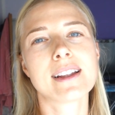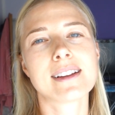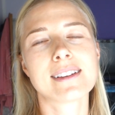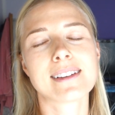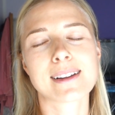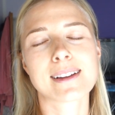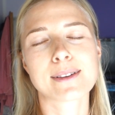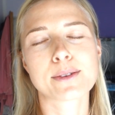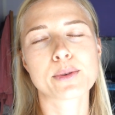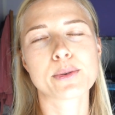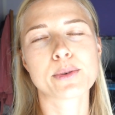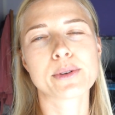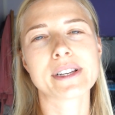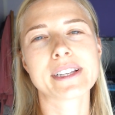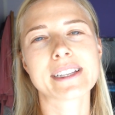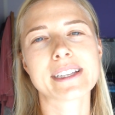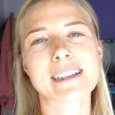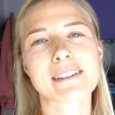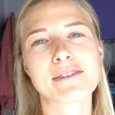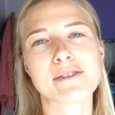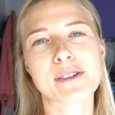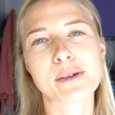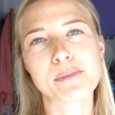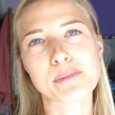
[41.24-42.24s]

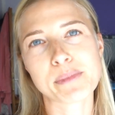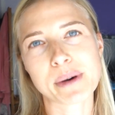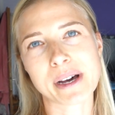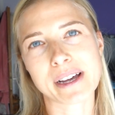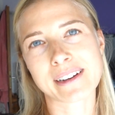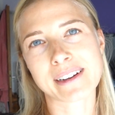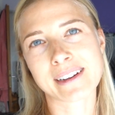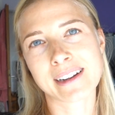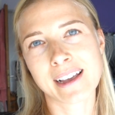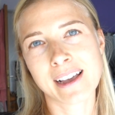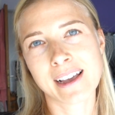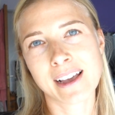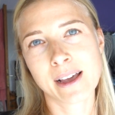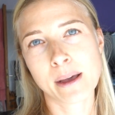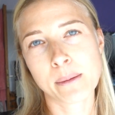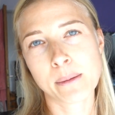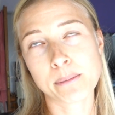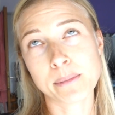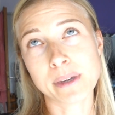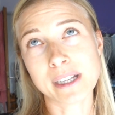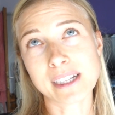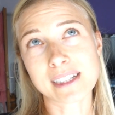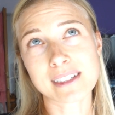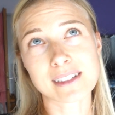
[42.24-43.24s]
natürliche Wimpern
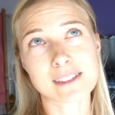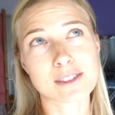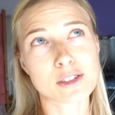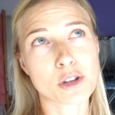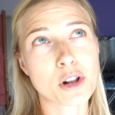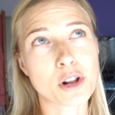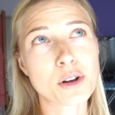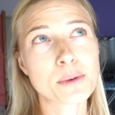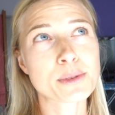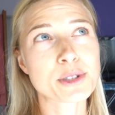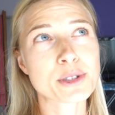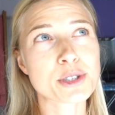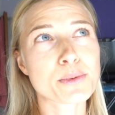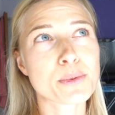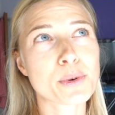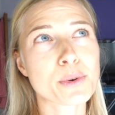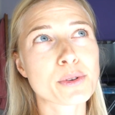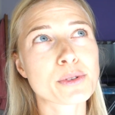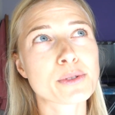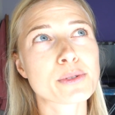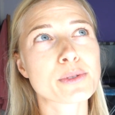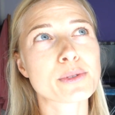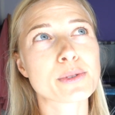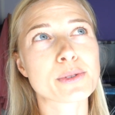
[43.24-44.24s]
mit tollem
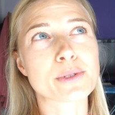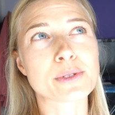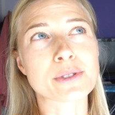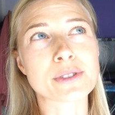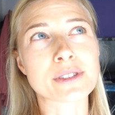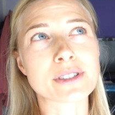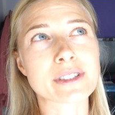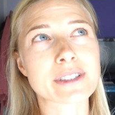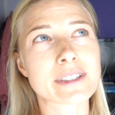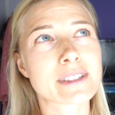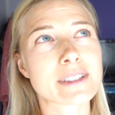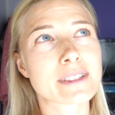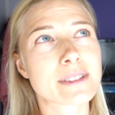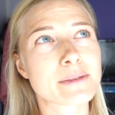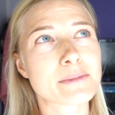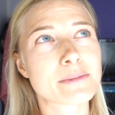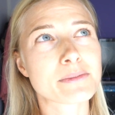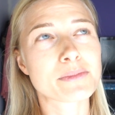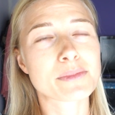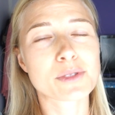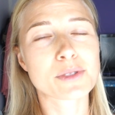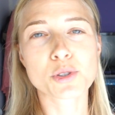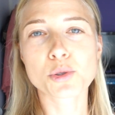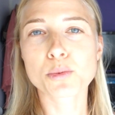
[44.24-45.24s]
Schwung und
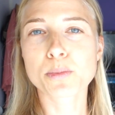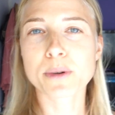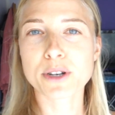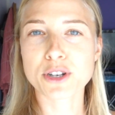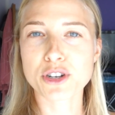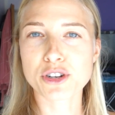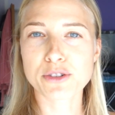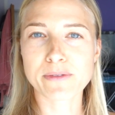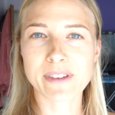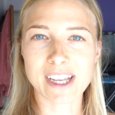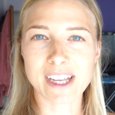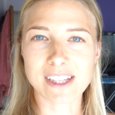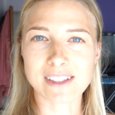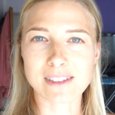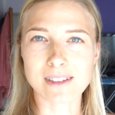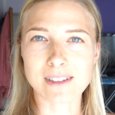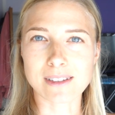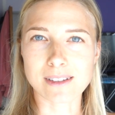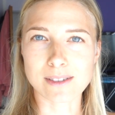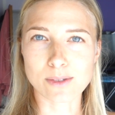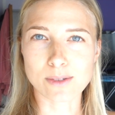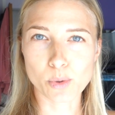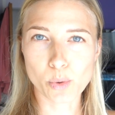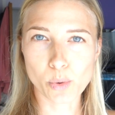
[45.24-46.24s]
super Schwärze.
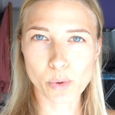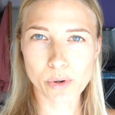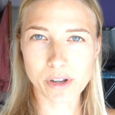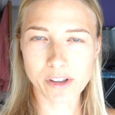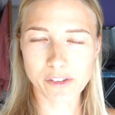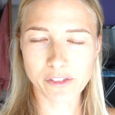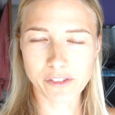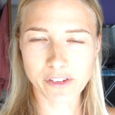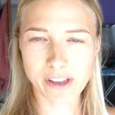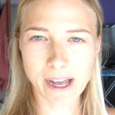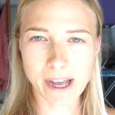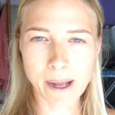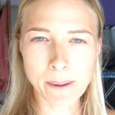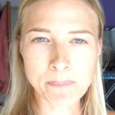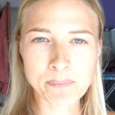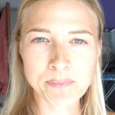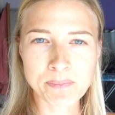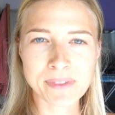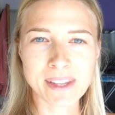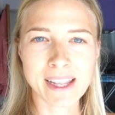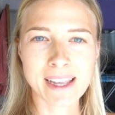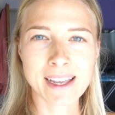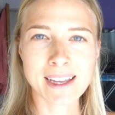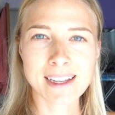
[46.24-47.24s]
So ungefähr.
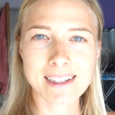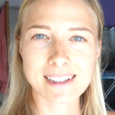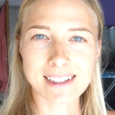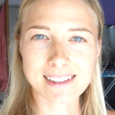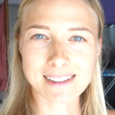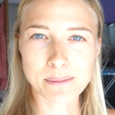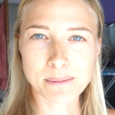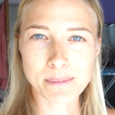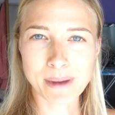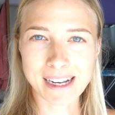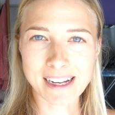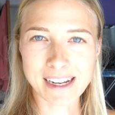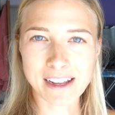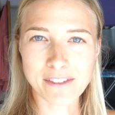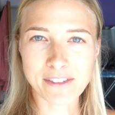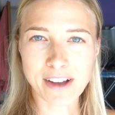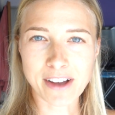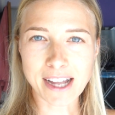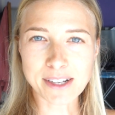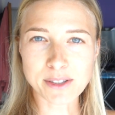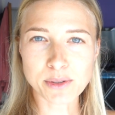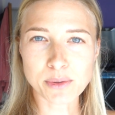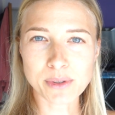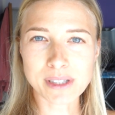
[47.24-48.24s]
Das sind meine
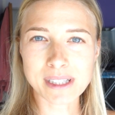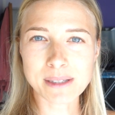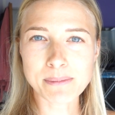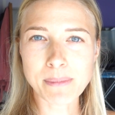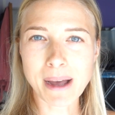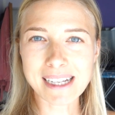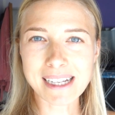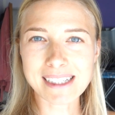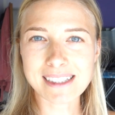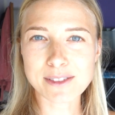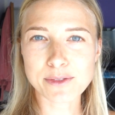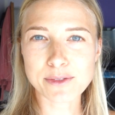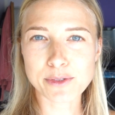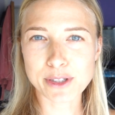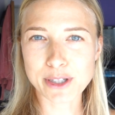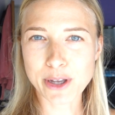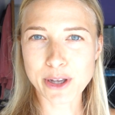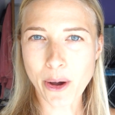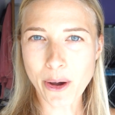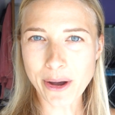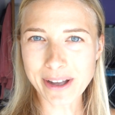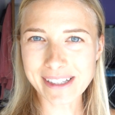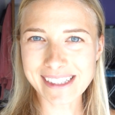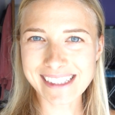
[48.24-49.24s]
Erwartungen. Ich mache das für
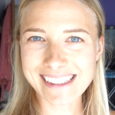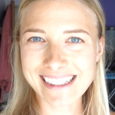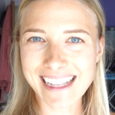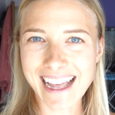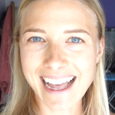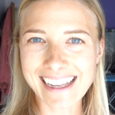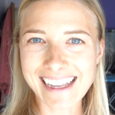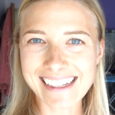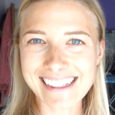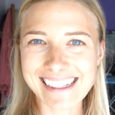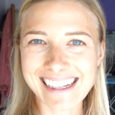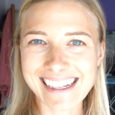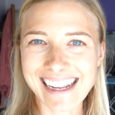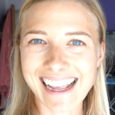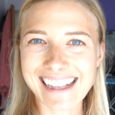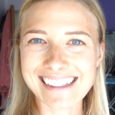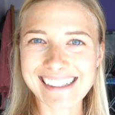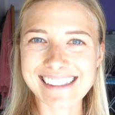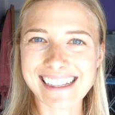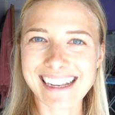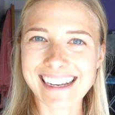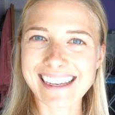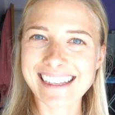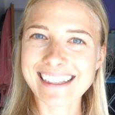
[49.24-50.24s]
die Hochzeit in
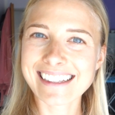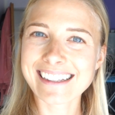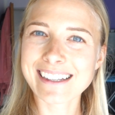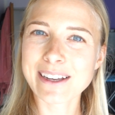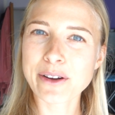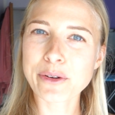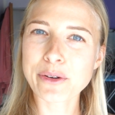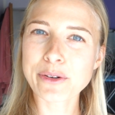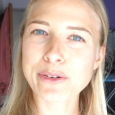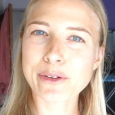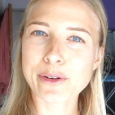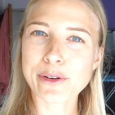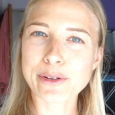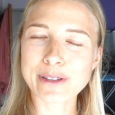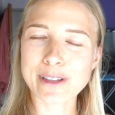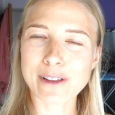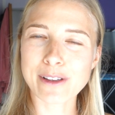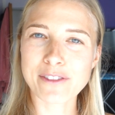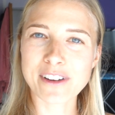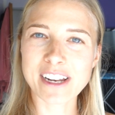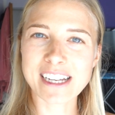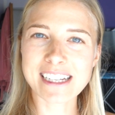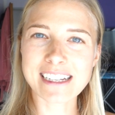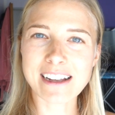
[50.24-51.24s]
erster Linie und für
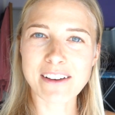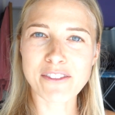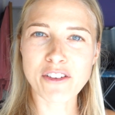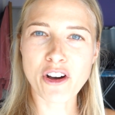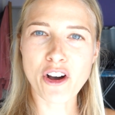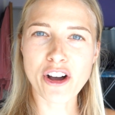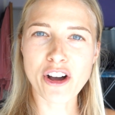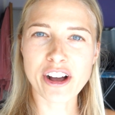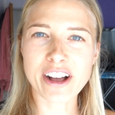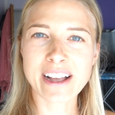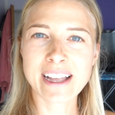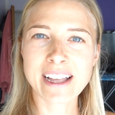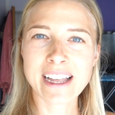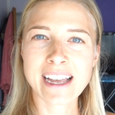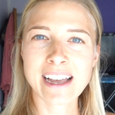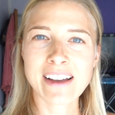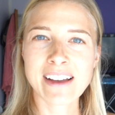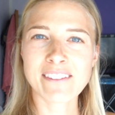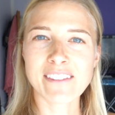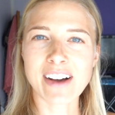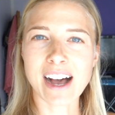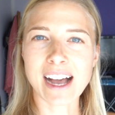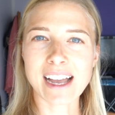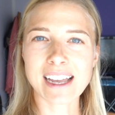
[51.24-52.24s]
unsere Flitterwochen,
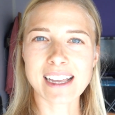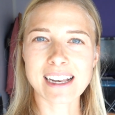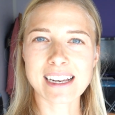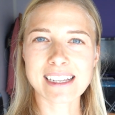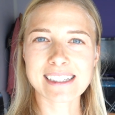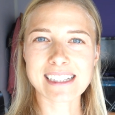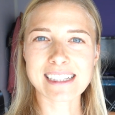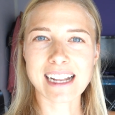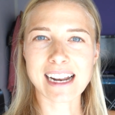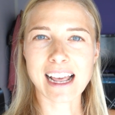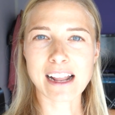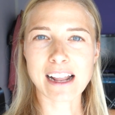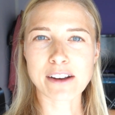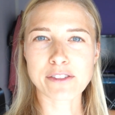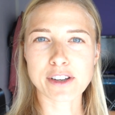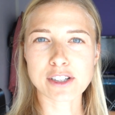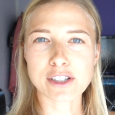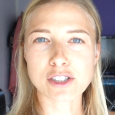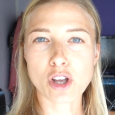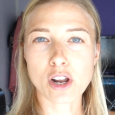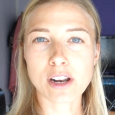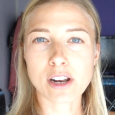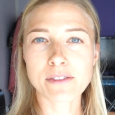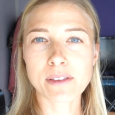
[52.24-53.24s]
weil ich dann einfach
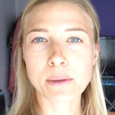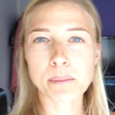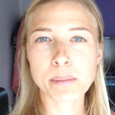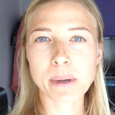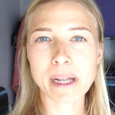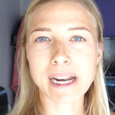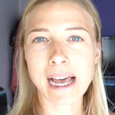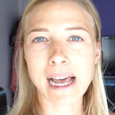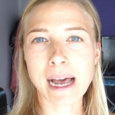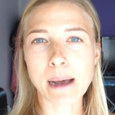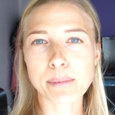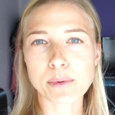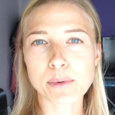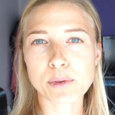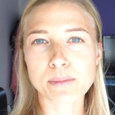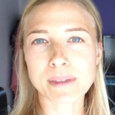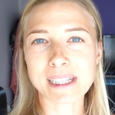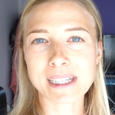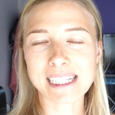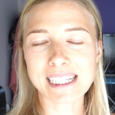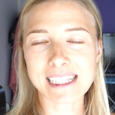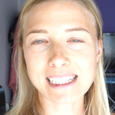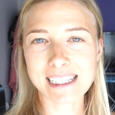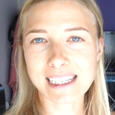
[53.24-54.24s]
tolle Wimpern habe und
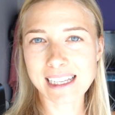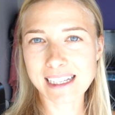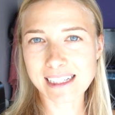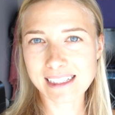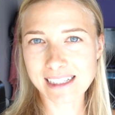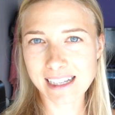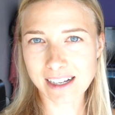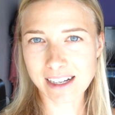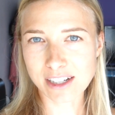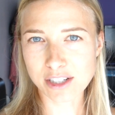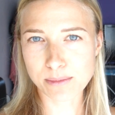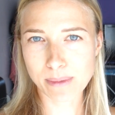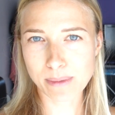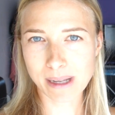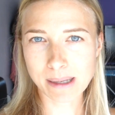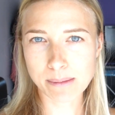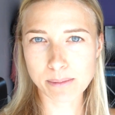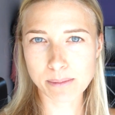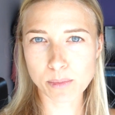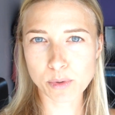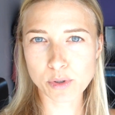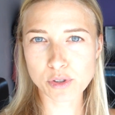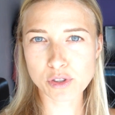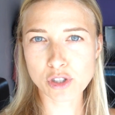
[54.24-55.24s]
mich nicht jeden Tag
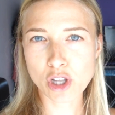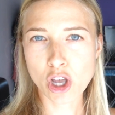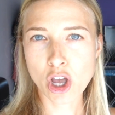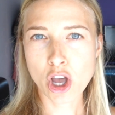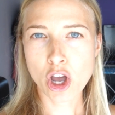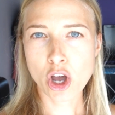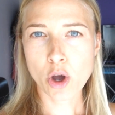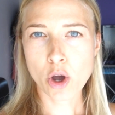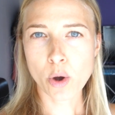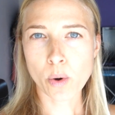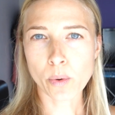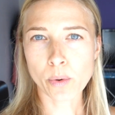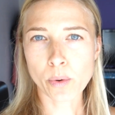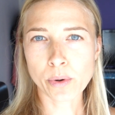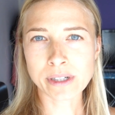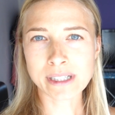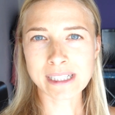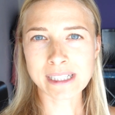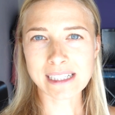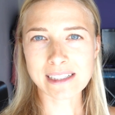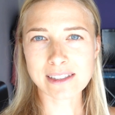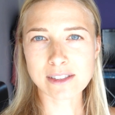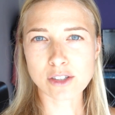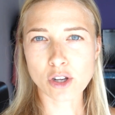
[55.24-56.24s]
schminken muss.
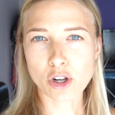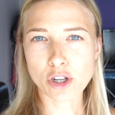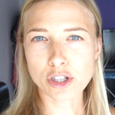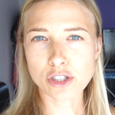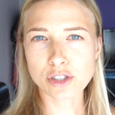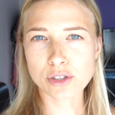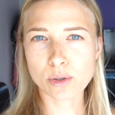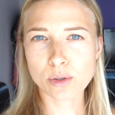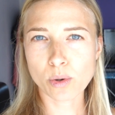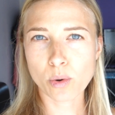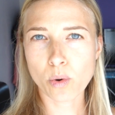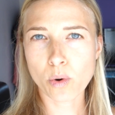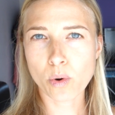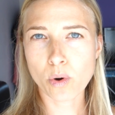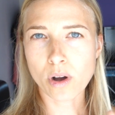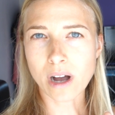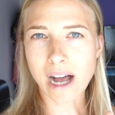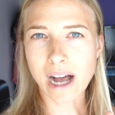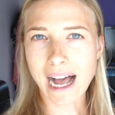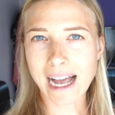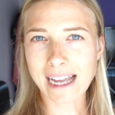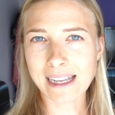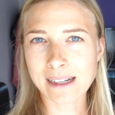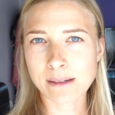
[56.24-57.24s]
Und das soll so
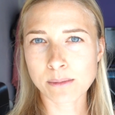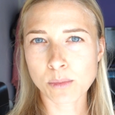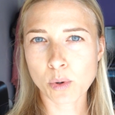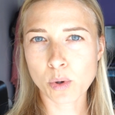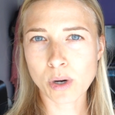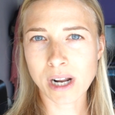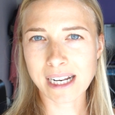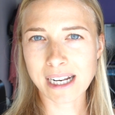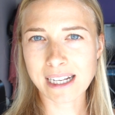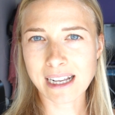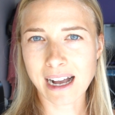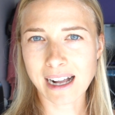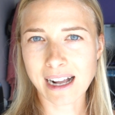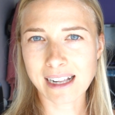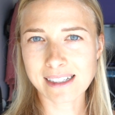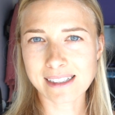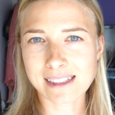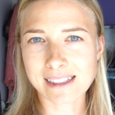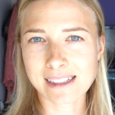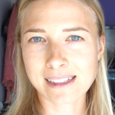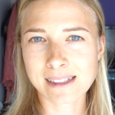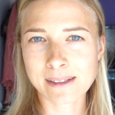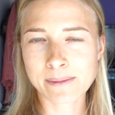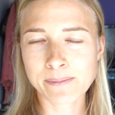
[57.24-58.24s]
einen Monat
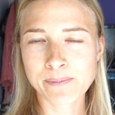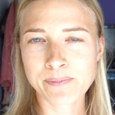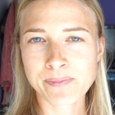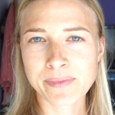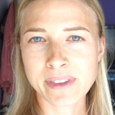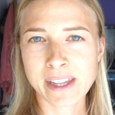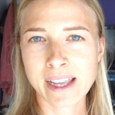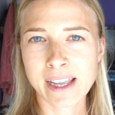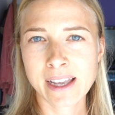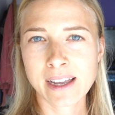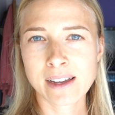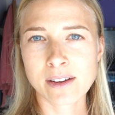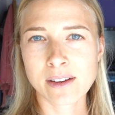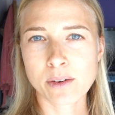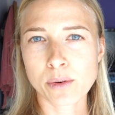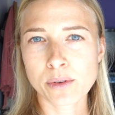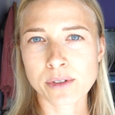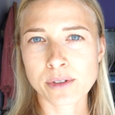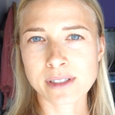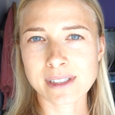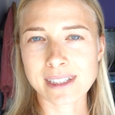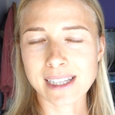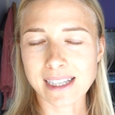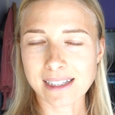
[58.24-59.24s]
halten.
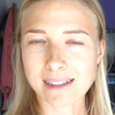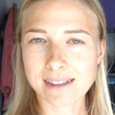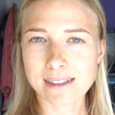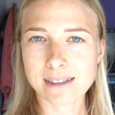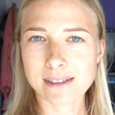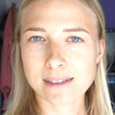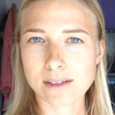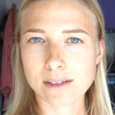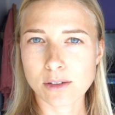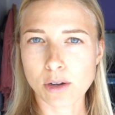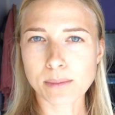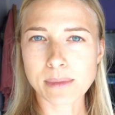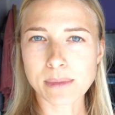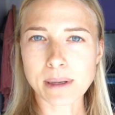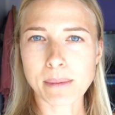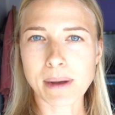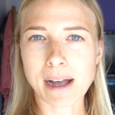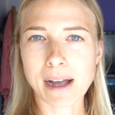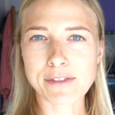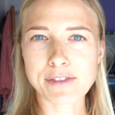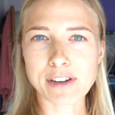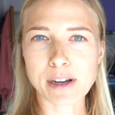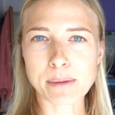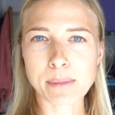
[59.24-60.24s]
Und jetzt kommt aber
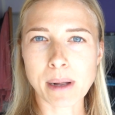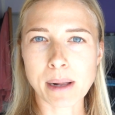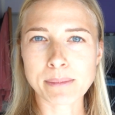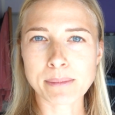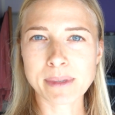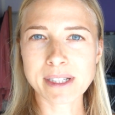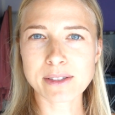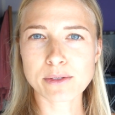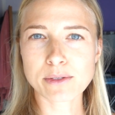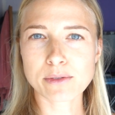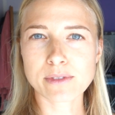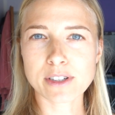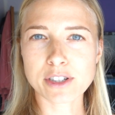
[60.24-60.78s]
einfach mal mit und